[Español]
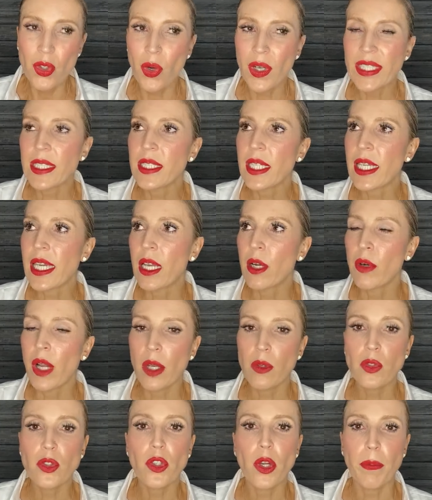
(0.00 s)
no es ni
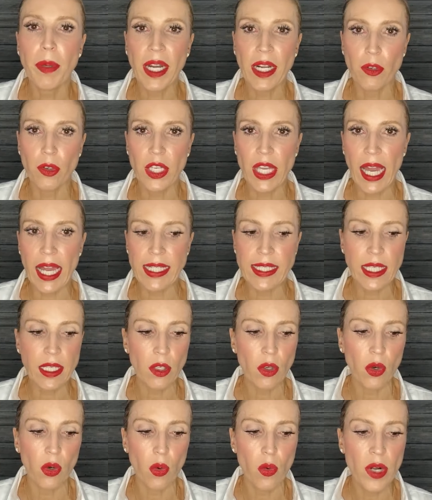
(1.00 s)
siquiera un anuncio parroquial,
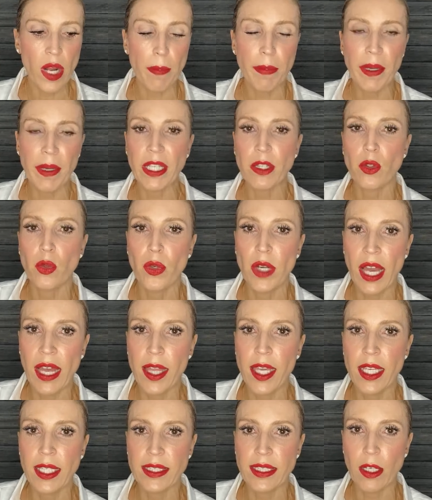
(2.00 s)
sino una
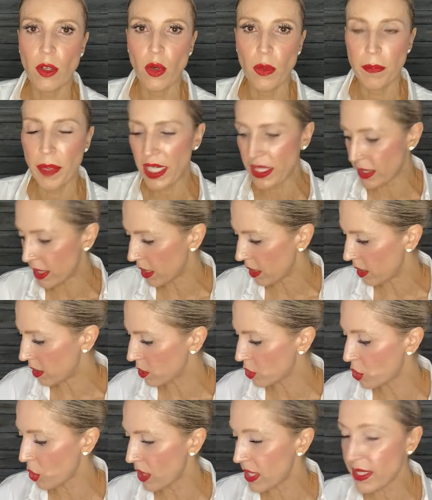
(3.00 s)
apertura de este compartir.
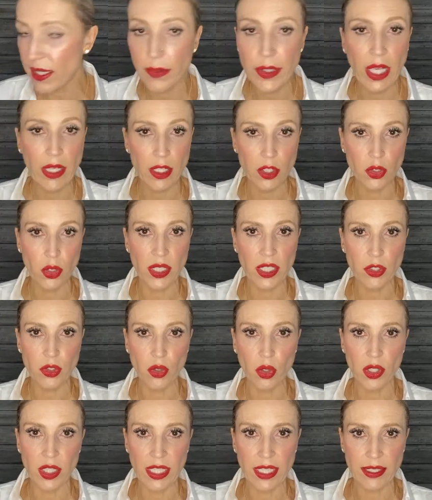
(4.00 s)
Yo les había dicho en
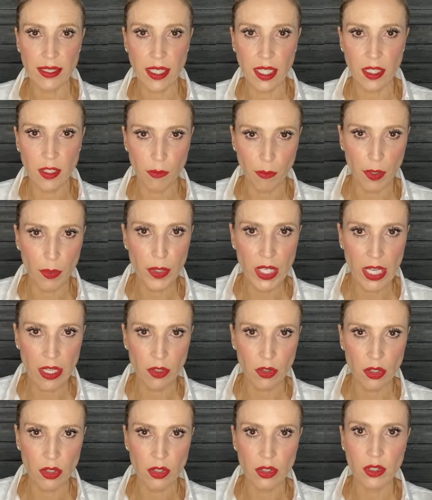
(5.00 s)
historias, quienes me
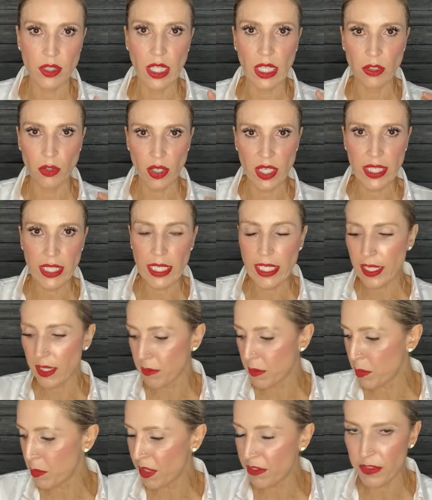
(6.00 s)
vieron, dándole
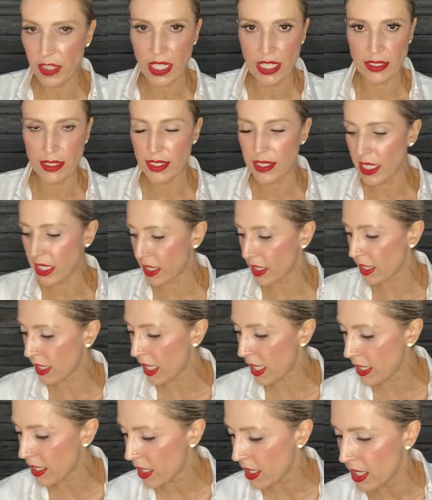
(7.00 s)
clic a mi perfil antes de
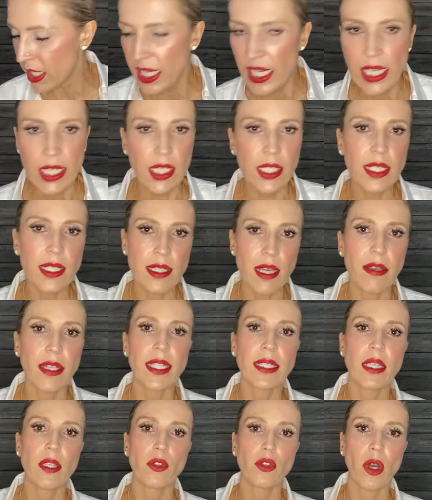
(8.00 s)
arrancar, y ya
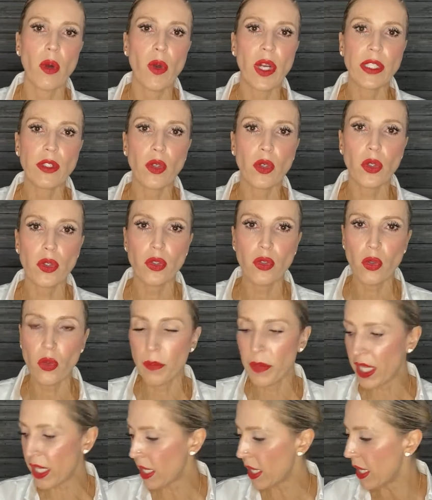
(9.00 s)
saben que se nos ha vuelto
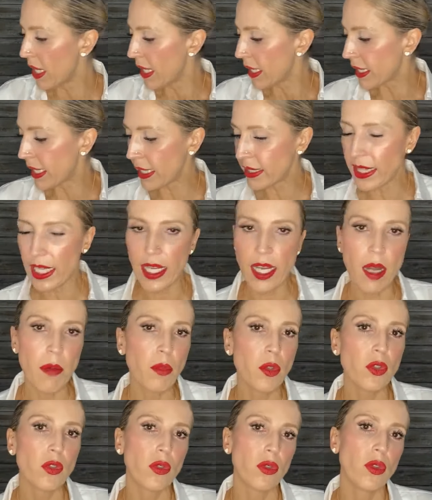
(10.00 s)
costumbre, que
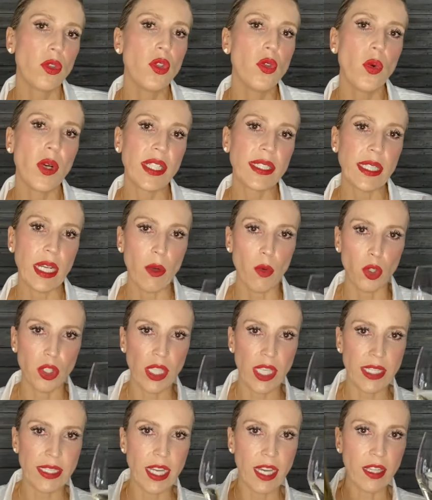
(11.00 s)
tengamos nuestra
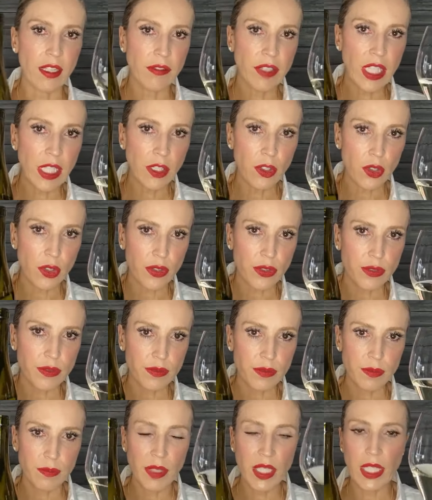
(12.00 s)
botella de
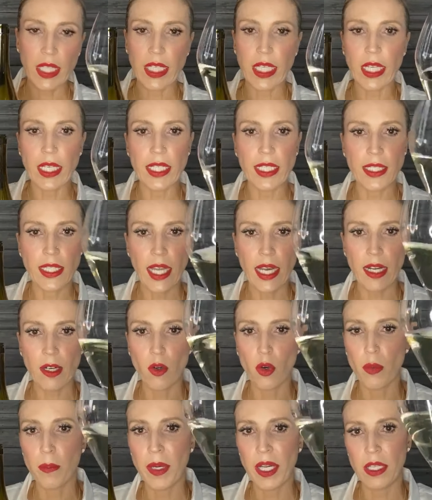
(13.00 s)
vino. Miren qué
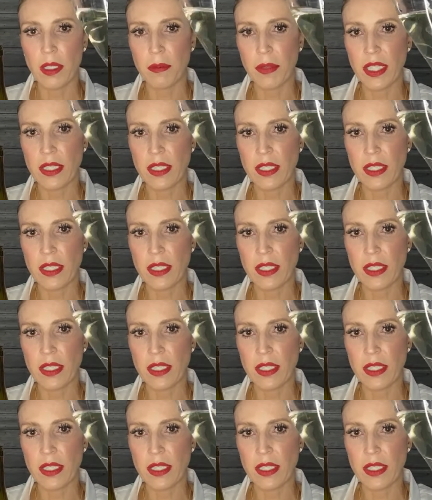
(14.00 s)
linda la copa de